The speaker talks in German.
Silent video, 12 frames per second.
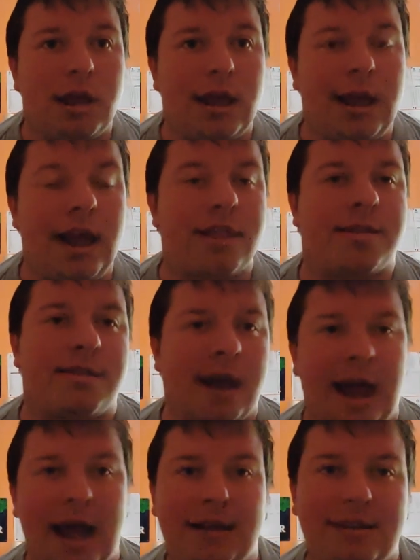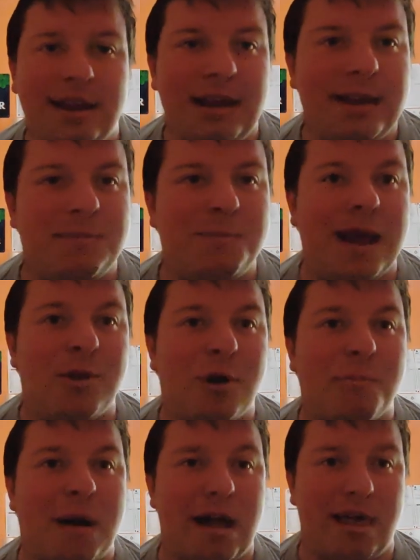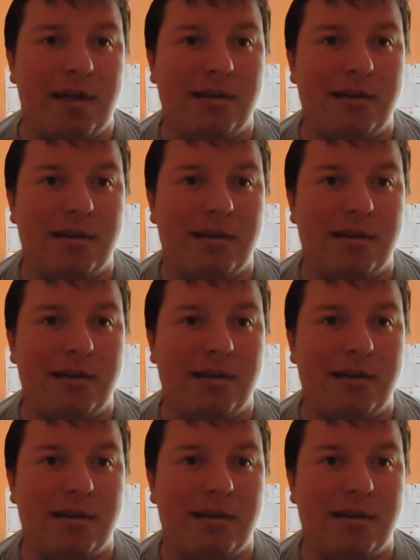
Ihr seid nicht mehr normal.